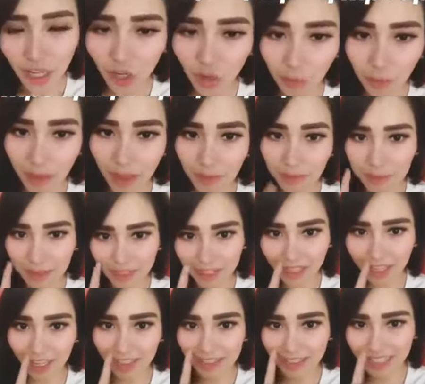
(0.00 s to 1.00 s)
Jangan lupa beli
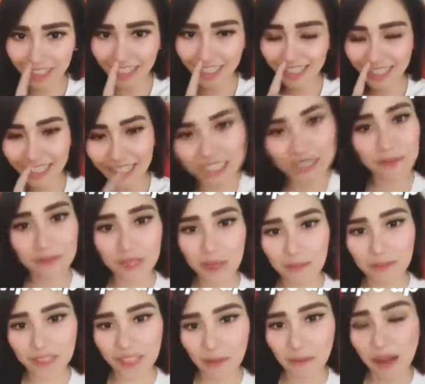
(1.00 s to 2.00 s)
tiket screeningnya
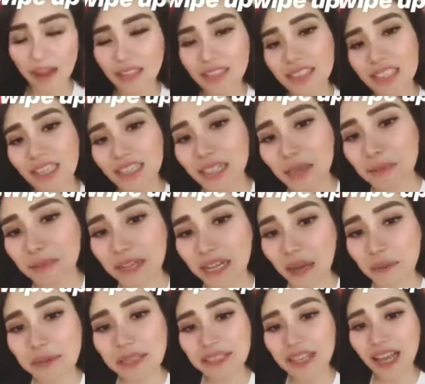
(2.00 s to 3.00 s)
Dimsum Martabak Jangan sampai
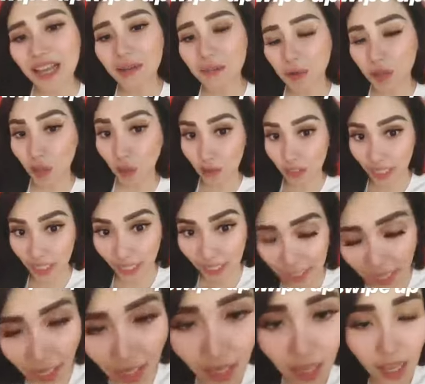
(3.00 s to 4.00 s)
kehabisan Mau
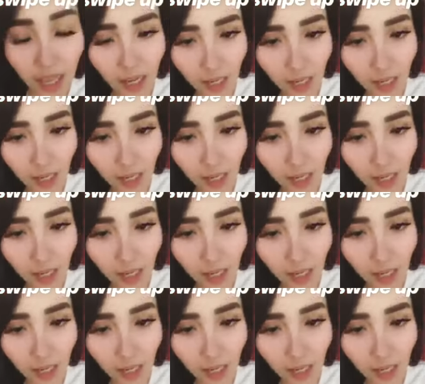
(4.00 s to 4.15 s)
caranya